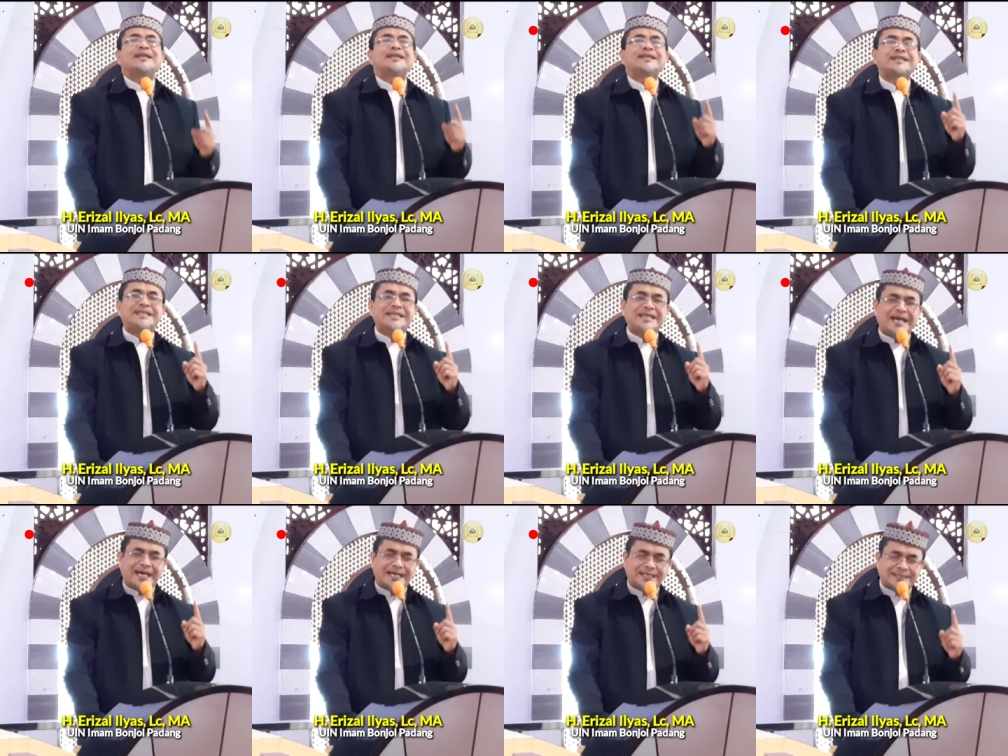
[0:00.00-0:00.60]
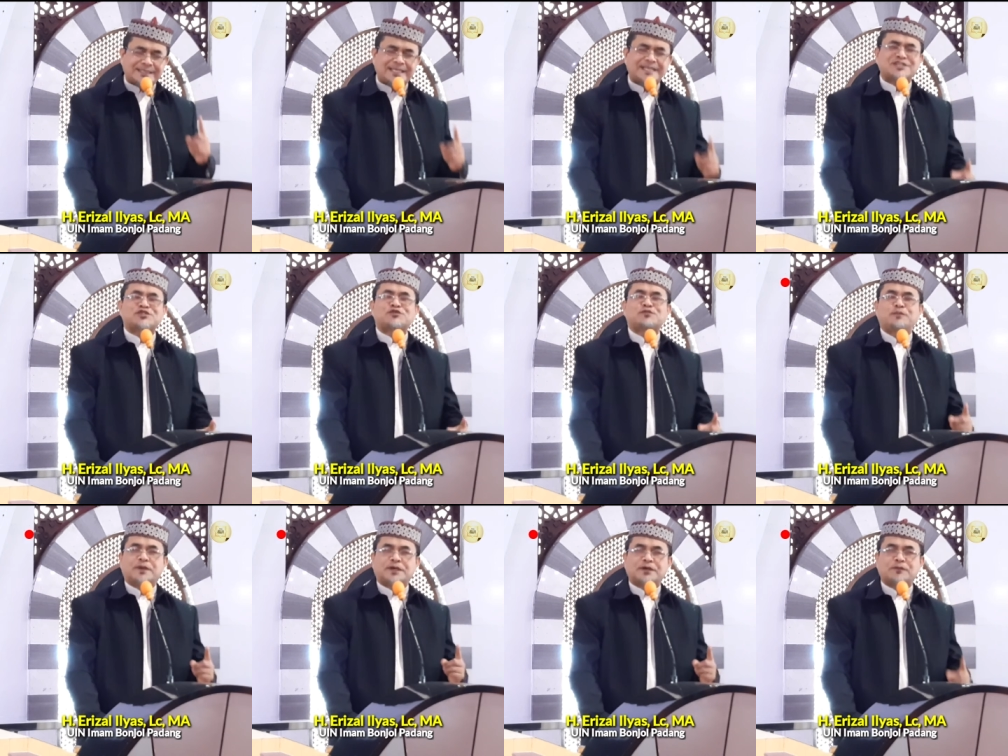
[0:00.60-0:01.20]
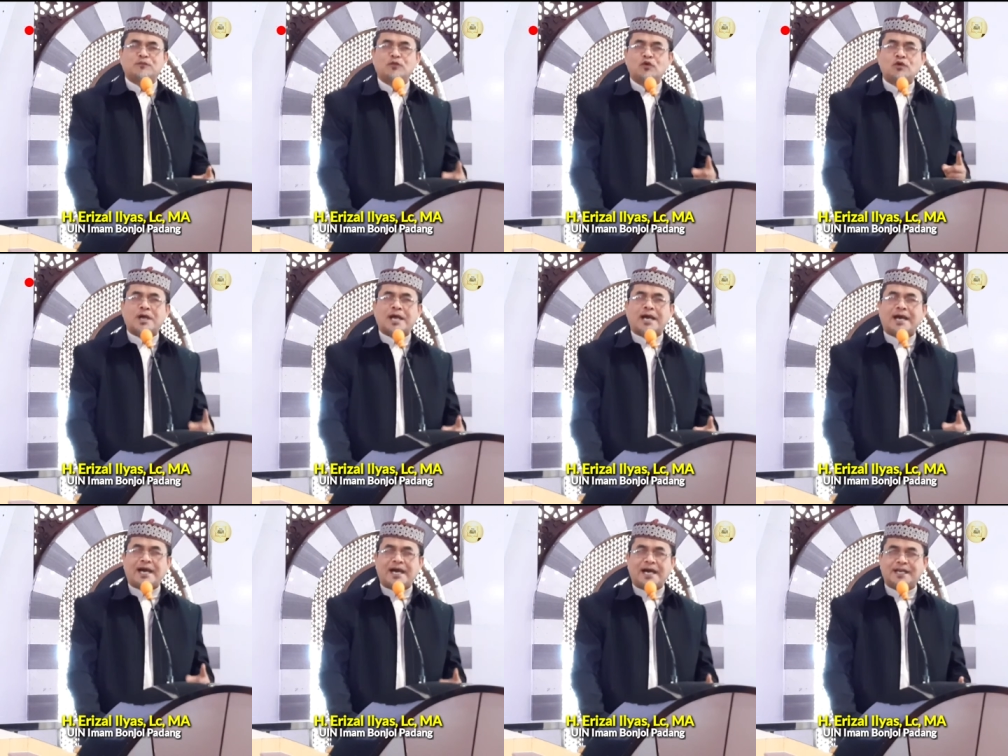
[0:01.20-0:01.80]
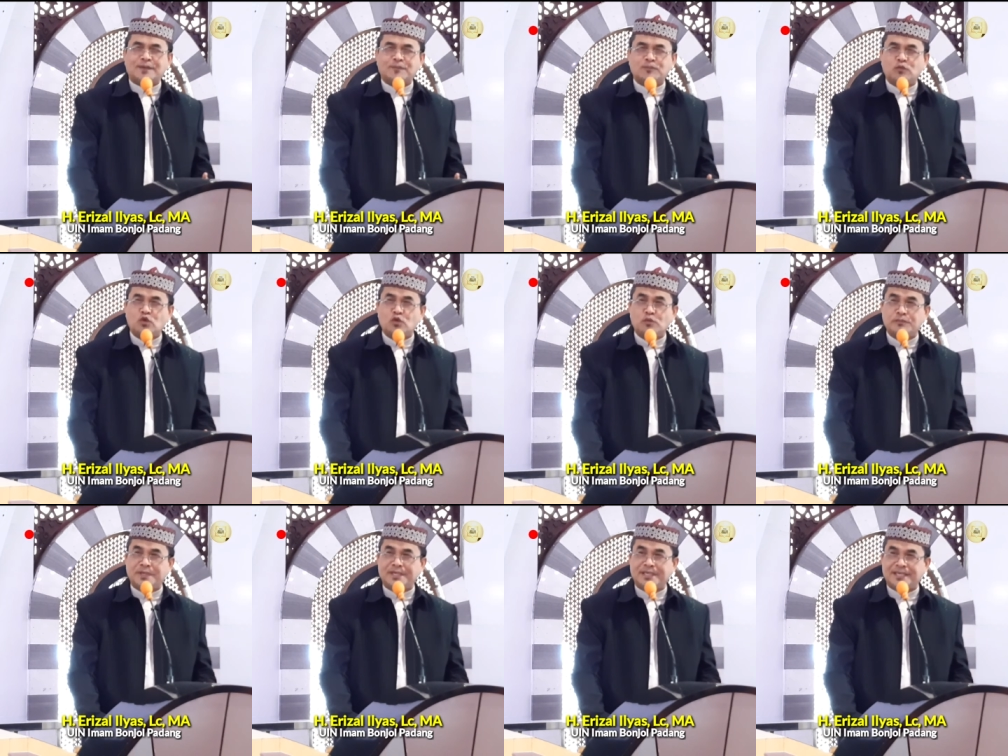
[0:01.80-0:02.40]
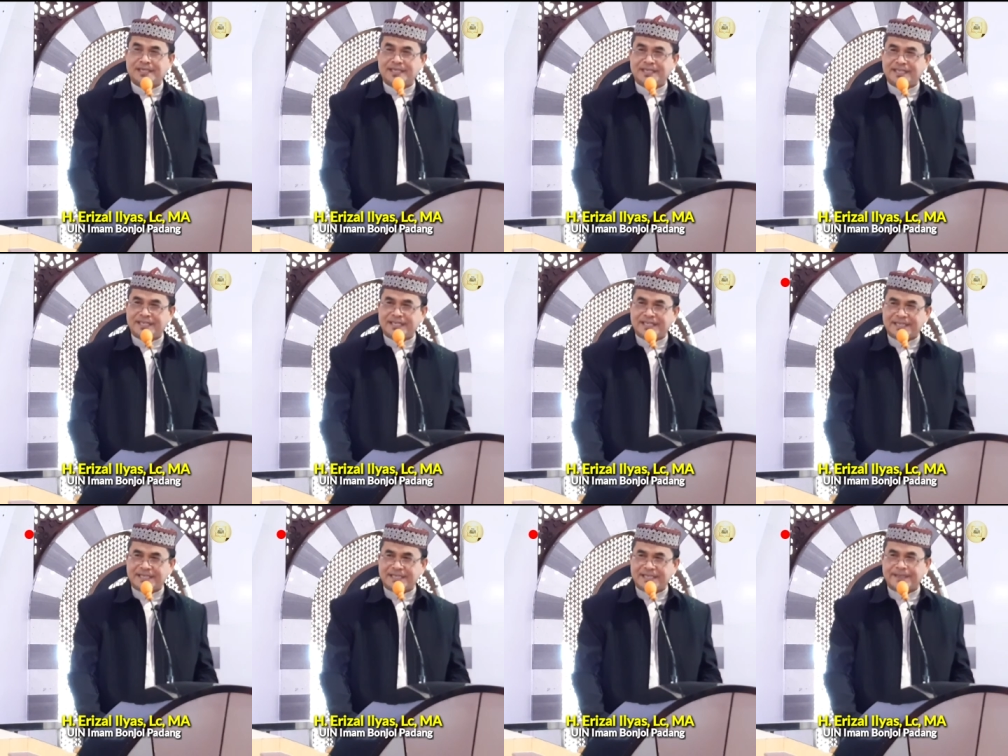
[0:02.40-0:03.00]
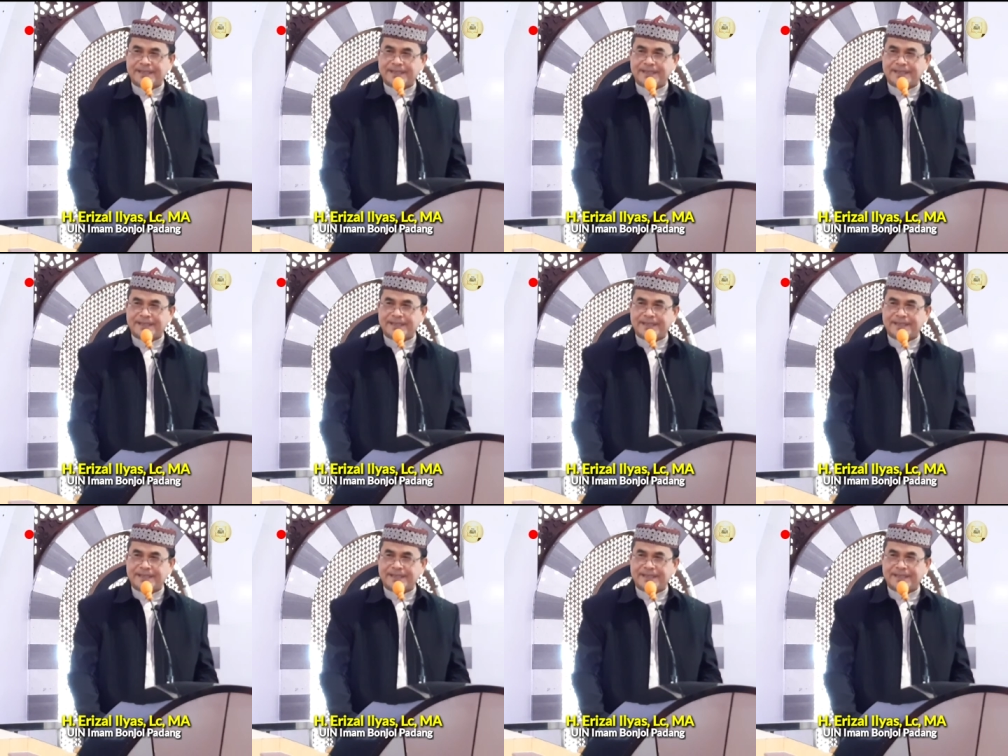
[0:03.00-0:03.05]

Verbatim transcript: di atas permukaan bumi ini.